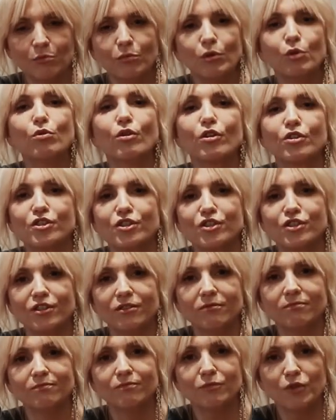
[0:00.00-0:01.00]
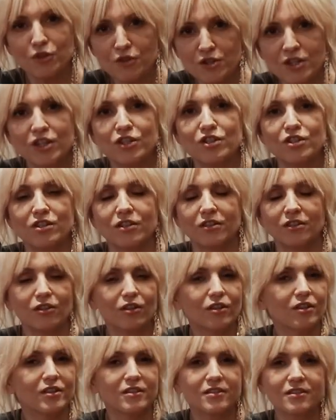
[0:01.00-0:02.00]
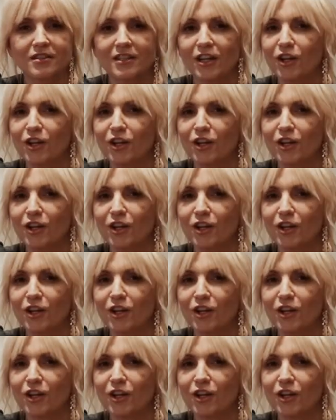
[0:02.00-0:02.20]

miłości do dzieci. To jest,